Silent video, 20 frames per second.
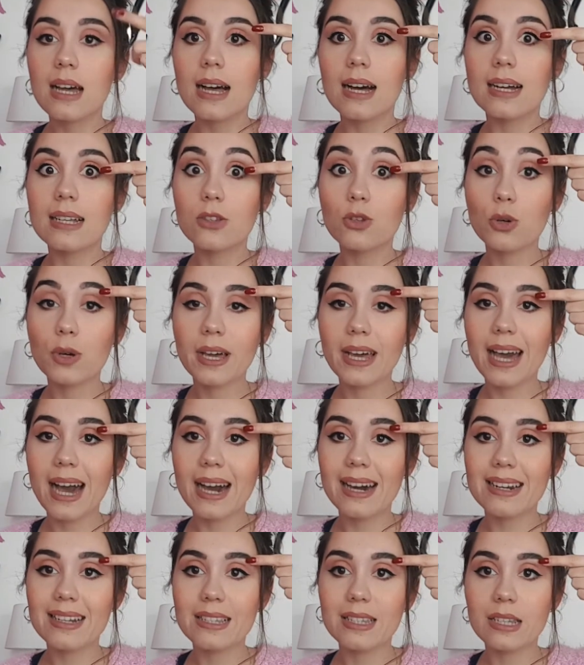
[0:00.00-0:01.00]
a
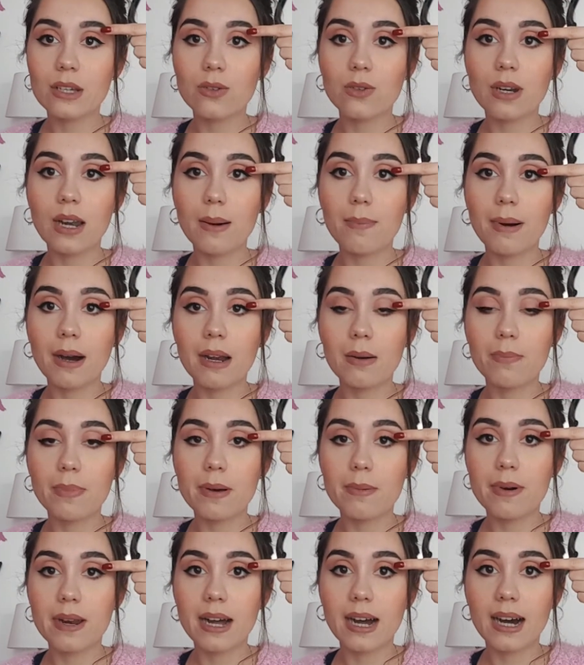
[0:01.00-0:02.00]
toccarsi con la
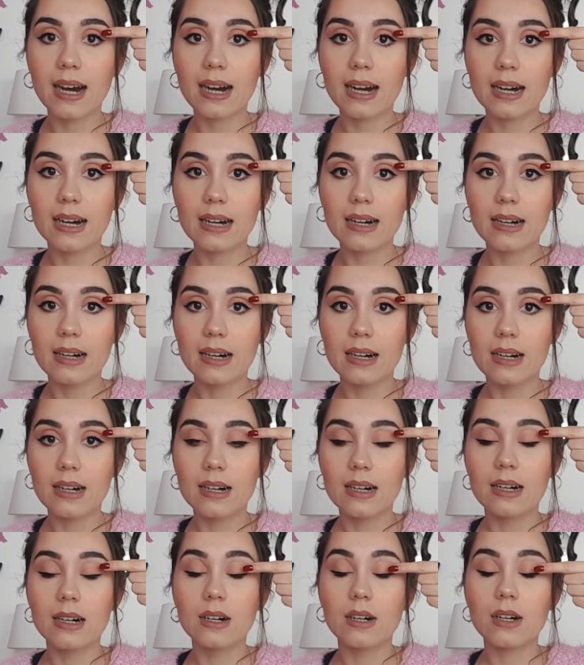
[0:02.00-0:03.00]
palpebra,
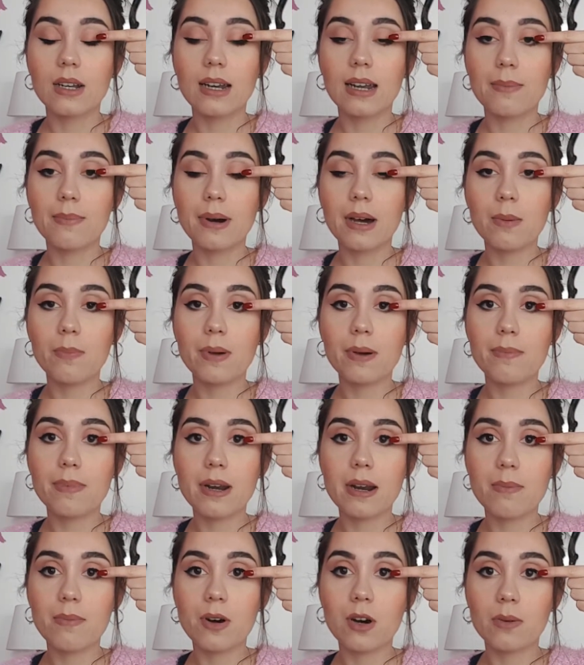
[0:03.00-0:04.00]
la
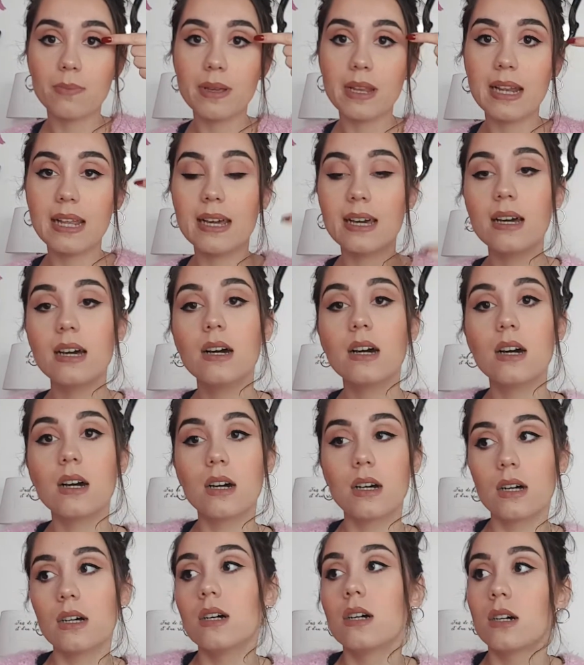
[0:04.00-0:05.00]
palpebra mobile,
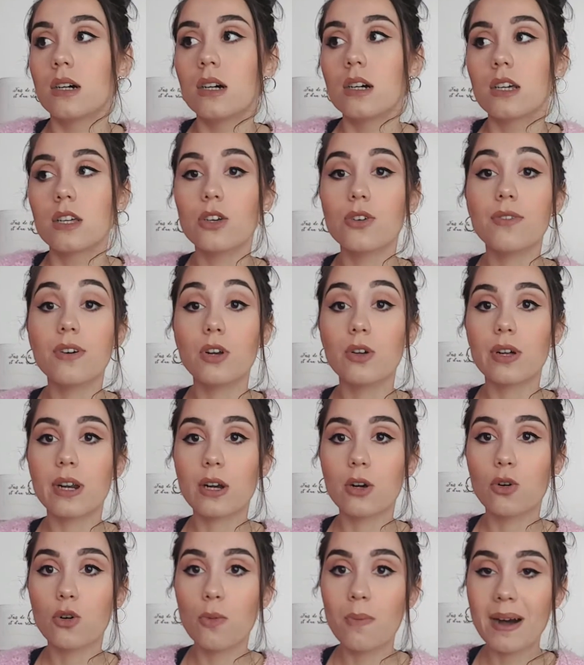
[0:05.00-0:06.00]
io ve lo
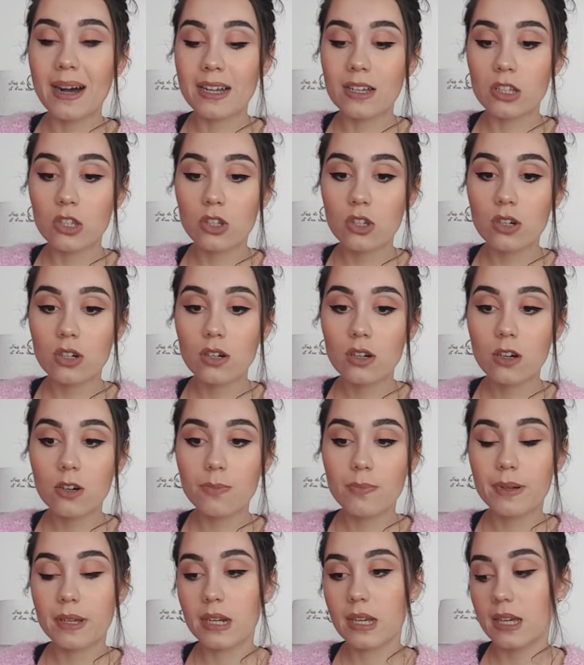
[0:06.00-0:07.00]
raccomando
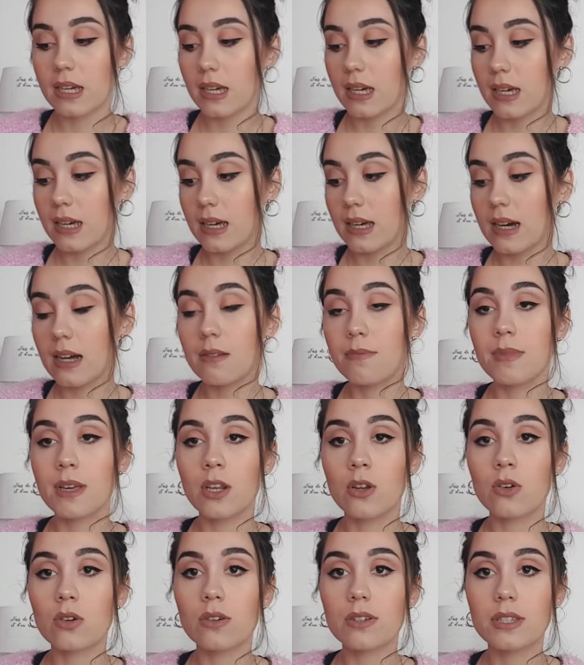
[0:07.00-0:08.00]
perché
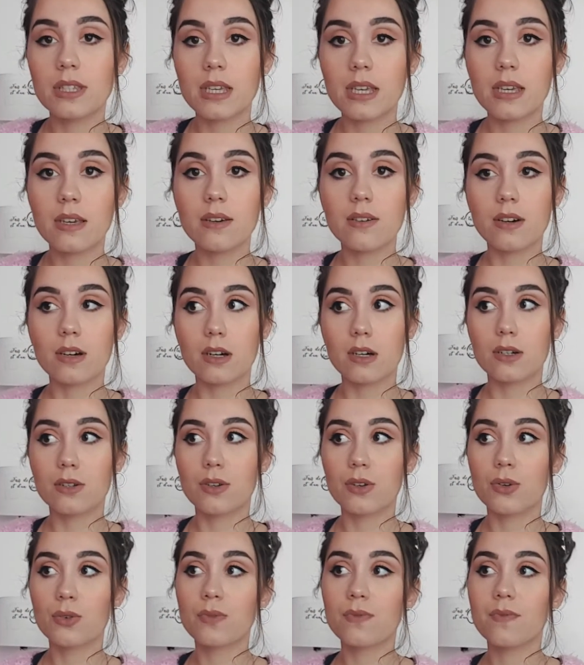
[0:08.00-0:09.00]
almeno così eh,
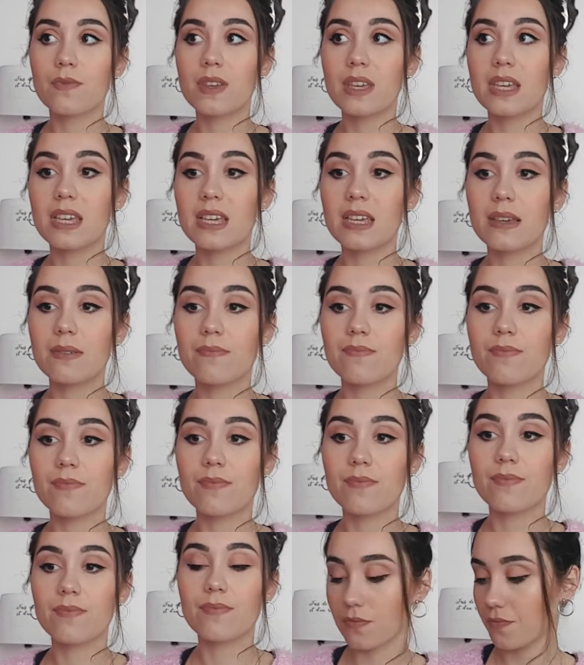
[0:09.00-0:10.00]
non vi...
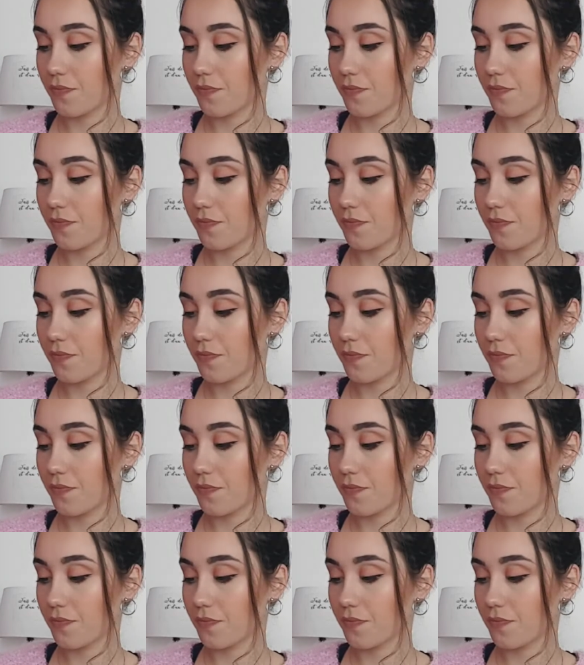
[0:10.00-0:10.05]
Mm,